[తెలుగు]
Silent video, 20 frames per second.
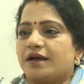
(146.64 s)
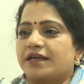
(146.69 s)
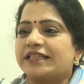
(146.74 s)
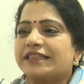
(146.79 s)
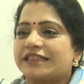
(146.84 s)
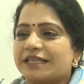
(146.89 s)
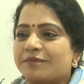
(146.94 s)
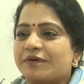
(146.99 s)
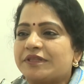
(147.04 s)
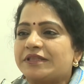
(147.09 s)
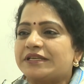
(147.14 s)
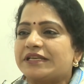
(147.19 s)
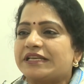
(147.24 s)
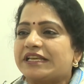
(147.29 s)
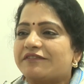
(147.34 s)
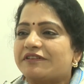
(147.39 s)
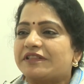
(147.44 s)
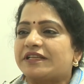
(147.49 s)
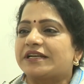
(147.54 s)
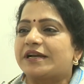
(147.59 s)
ఇంతమందిని
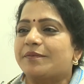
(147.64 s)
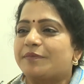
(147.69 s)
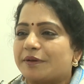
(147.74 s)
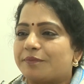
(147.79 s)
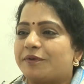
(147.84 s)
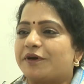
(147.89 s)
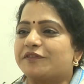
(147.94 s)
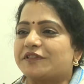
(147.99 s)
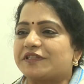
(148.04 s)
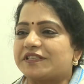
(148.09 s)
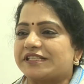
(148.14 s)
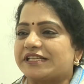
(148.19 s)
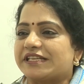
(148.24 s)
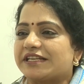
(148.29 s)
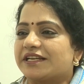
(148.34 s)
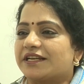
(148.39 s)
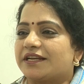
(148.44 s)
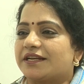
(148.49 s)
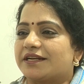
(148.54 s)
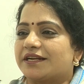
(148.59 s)
ఈ విధంగా ప్రభావితం
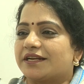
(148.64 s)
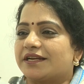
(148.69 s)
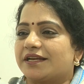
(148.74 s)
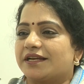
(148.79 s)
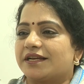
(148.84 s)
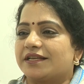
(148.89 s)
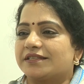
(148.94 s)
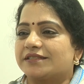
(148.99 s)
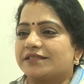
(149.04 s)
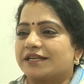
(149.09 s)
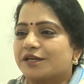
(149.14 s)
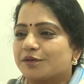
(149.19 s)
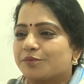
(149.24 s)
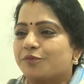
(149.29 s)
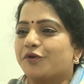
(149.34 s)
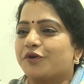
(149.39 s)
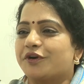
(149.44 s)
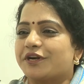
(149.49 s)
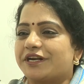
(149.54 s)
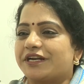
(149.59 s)
చేయగలరా
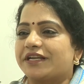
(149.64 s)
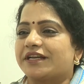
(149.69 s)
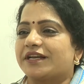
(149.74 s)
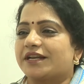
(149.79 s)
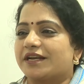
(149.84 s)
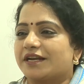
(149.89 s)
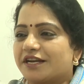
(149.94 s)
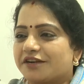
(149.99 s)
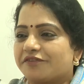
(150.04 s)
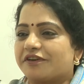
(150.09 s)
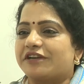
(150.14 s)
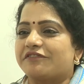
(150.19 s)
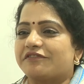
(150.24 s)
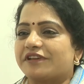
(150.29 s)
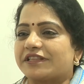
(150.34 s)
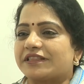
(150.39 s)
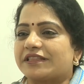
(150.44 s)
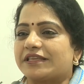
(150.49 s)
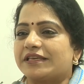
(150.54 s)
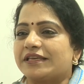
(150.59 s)
జగన్మోహన్ రెడ్డి గారు అనేటువంటి
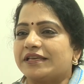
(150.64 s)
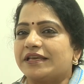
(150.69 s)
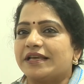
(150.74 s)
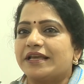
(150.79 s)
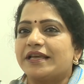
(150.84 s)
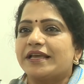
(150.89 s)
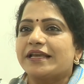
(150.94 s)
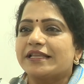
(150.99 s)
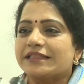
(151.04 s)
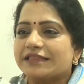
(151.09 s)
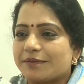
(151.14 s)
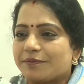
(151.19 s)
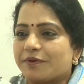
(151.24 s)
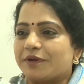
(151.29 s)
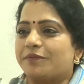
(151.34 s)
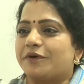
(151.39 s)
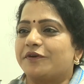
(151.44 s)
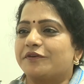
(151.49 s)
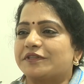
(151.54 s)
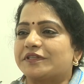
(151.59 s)
వ్యక్తి ఇంత
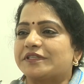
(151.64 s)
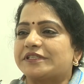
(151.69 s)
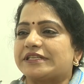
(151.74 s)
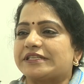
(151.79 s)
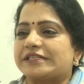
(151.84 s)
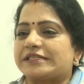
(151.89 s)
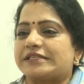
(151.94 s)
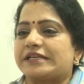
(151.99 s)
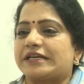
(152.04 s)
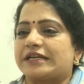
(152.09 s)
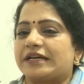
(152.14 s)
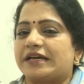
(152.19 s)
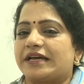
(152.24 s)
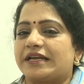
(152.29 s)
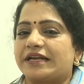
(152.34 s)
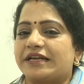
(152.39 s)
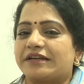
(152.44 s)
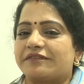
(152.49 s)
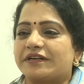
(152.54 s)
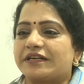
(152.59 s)
ప్రభావితం చేస్తున్నారా
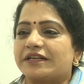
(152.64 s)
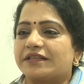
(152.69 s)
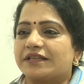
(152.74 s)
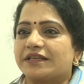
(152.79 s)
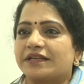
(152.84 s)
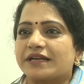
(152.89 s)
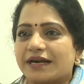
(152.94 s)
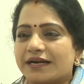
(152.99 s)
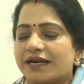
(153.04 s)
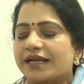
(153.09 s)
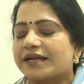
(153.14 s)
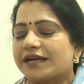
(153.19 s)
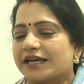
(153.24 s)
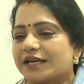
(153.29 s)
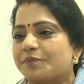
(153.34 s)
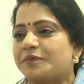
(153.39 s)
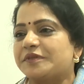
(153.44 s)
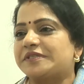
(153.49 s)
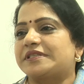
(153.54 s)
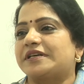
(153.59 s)
అనేటువంటిది కళ్ళకు
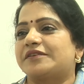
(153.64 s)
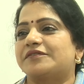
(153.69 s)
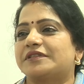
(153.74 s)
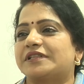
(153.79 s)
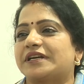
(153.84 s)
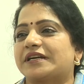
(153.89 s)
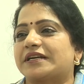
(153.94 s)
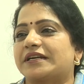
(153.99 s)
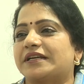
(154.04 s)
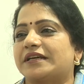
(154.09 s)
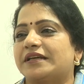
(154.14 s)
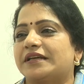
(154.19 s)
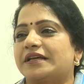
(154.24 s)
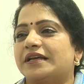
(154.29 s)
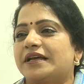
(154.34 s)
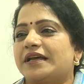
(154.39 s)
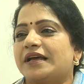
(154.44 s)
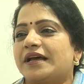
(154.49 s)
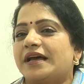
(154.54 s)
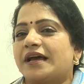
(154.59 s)
కనిపిస్తా ఉంది అక్కడ
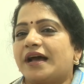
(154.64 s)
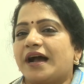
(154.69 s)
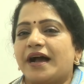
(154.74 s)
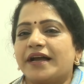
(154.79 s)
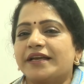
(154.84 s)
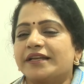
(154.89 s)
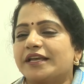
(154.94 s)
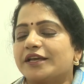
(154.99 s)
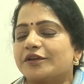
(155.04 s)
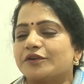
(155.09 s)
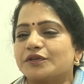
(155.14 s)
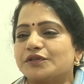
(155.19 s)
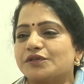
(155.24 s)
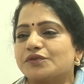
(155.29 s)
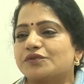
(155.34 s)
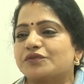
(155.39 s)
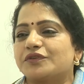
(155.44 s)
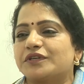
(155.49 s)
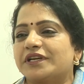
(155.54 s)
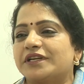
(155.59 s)
ఆయన ఏ రోజు
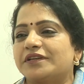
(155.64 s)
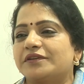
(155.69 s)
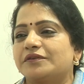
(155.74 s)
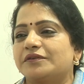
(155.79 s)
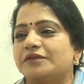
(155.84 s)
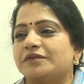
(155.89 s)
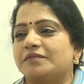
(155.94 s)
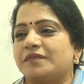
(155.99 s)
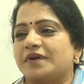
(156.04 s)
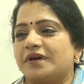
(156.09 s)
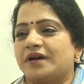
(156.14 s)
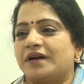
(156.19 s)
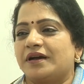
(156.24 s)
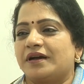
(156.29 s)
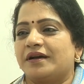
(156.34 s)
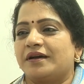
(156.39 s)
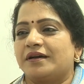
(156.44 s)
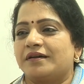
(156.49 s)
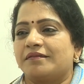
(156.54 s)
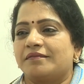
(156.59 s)
కూడాను
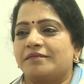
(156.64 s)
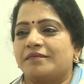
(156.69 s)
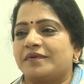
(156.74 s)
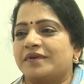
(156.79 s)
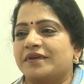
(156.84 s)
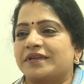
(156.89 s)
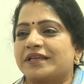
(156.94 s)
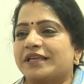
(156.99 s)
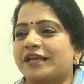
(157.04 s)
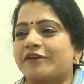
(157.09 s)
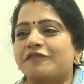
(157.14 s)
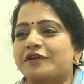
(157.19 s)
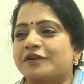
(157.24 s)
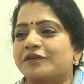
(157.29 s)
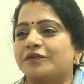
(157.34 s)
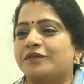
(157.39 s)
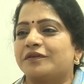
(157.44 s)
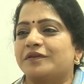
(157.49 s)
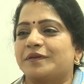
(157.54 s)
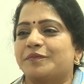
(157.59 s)

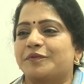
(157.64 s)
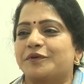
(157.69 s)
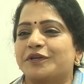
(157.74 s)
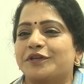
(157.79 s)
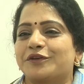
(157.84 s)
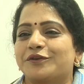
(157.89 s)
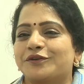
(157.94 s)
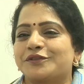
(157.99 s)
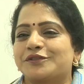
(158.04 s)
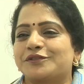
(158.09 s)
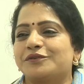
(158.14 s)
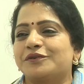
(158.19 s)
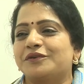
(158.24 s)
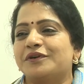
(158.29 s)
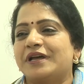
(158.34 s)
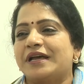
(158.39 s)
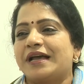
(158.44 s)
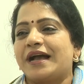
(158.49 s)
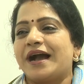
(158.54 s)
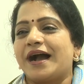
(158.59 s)
ఎవరినో ఇప్పుడు ఈరోజు
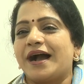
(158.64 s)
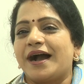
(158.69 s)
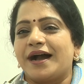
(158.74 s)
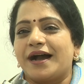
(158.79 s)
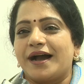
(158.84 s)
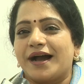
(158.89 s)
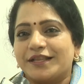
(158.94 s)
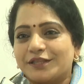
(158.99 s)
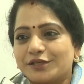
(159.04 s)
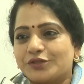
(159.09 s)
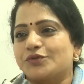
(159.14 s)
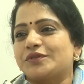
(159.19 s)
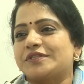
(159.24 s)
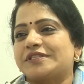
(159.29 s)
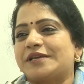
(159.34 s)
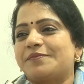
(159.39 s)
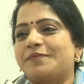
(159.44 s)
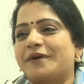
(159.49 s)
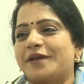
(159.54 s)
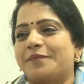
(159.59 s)
అది
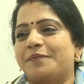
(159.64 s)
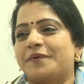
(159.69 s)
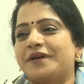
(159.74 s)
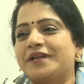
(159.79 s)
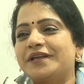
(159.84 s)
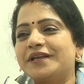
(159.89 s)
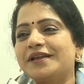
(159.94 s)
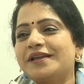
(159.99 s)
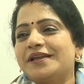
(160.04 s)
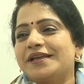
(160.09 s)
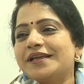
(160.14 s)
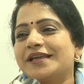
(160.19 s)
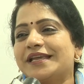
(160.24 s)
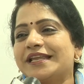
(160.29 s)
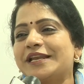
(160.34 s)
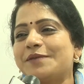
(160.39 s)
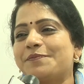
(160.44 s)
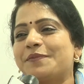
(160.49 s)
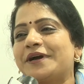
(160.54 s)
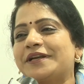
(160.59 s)
చూసే భయపడి
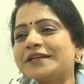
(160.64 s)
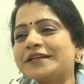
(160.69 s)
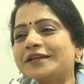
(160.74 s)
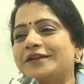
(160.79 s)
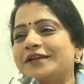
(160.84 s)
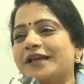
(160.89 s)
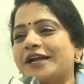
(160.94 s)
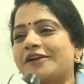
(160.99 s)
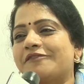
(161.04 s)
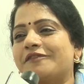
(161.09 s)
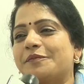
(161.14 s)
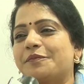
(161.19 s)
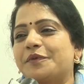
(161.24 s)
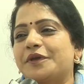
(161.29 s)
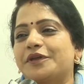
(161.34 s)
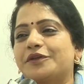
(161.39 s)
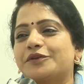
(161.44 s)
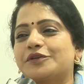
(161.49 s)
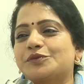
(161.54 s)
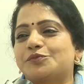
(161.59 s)
ఇన్ని పార్టీలు ఏకమైపోయి
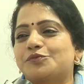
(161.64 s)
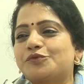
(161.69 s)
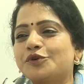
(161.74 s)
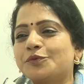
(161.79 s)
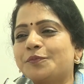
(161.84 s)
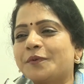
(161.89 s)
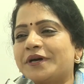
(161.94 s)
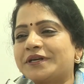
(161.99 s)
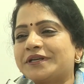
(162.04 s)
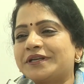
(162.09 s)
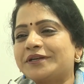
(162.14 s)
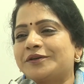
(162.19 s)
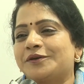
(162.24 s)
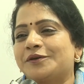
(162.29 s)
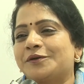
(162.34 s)
ఈరోజు మూడు పార్టీలు